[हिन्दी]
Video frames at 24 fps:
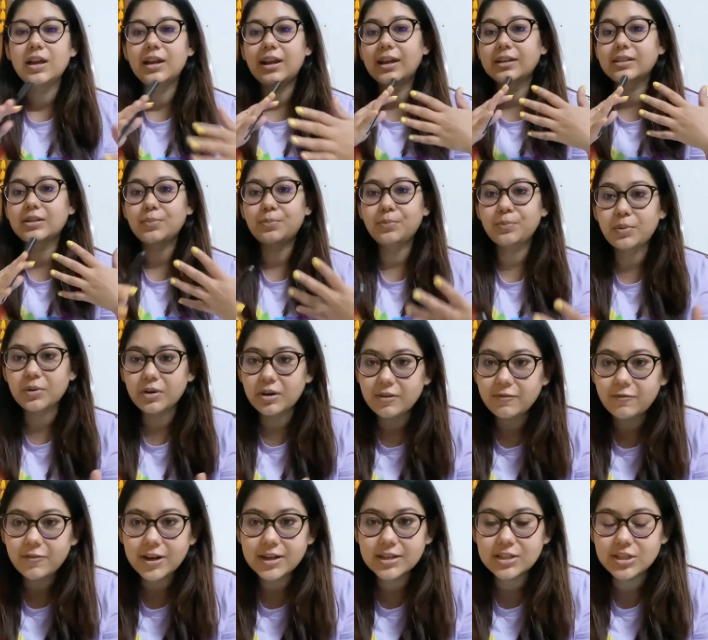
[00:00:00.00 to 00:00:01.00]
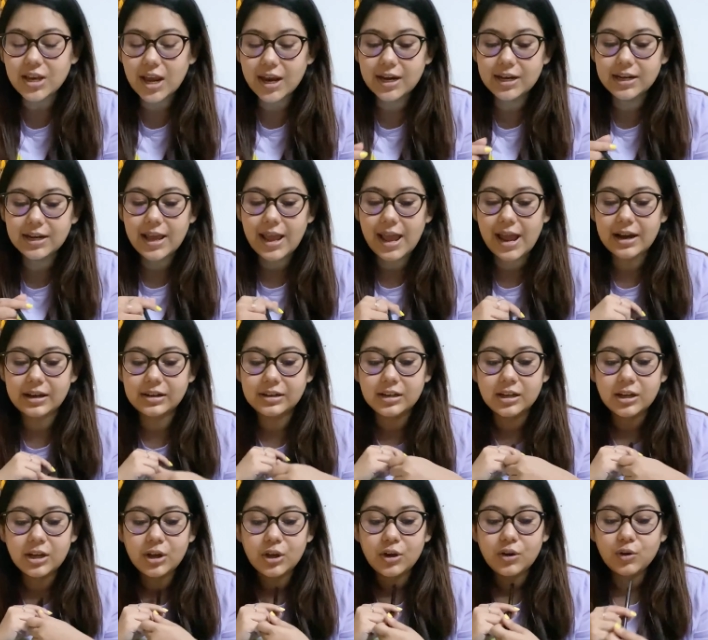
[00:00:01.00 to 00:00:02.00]
लाइक द परफेक्ट चाइल्ड एंड
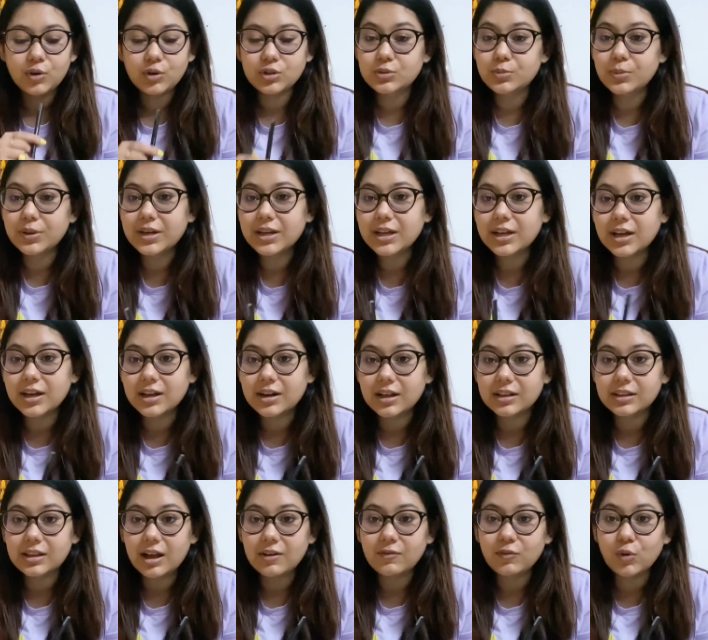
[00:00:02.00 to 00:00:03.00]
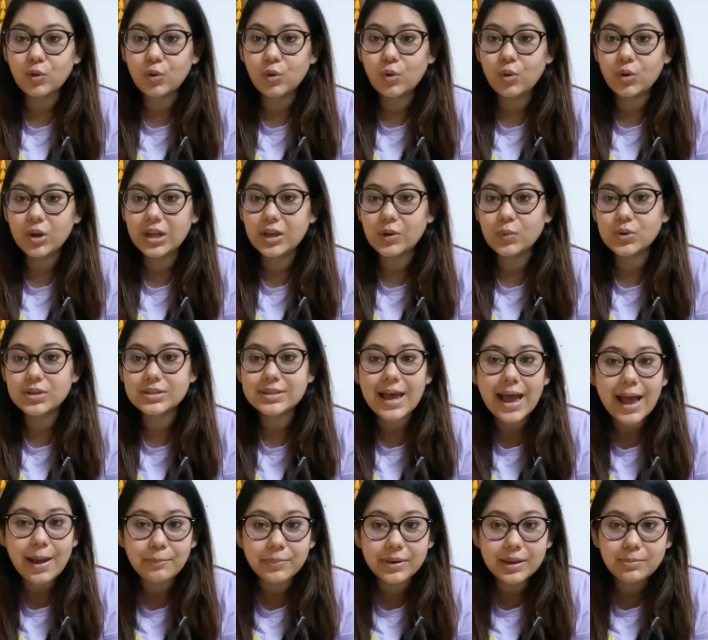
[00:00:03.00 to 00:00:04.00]
कुछ भी नहीं कर रहा था वो ही वॉज
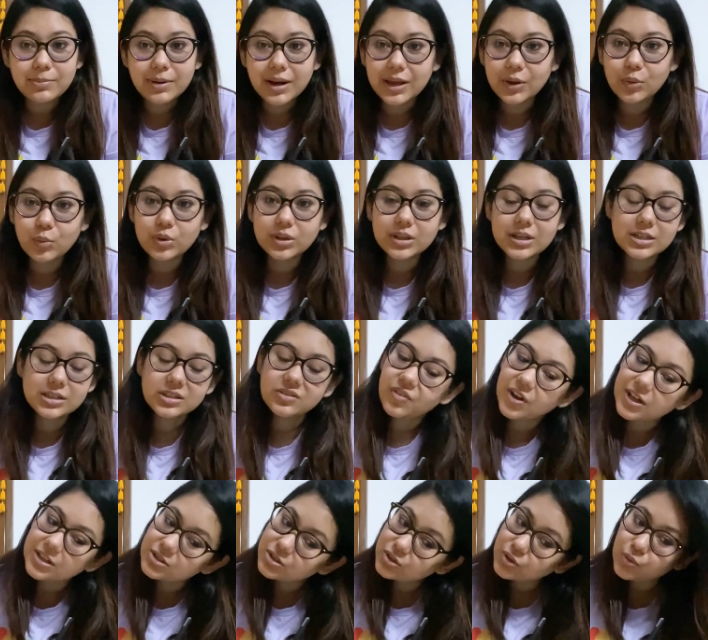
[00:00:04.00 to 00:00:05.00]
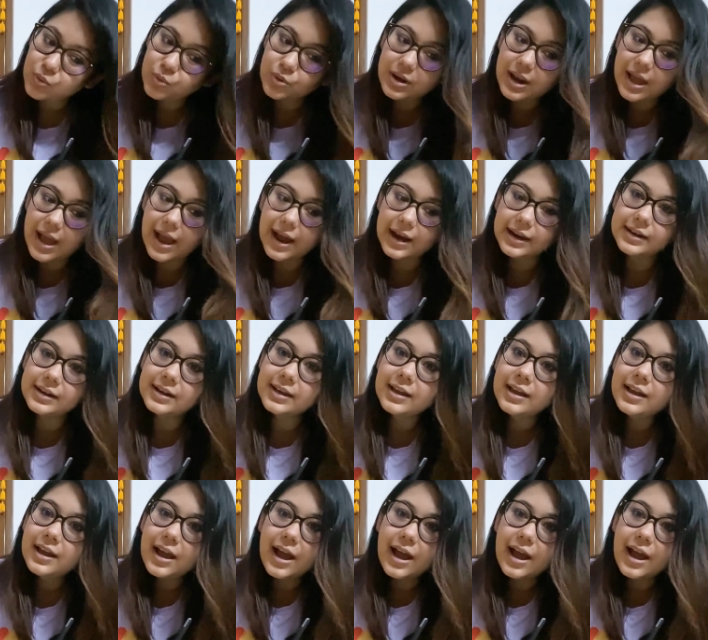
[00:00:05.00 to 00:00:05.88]
हैप्पी प्लेइंग विद हिज फन स्कूल एंड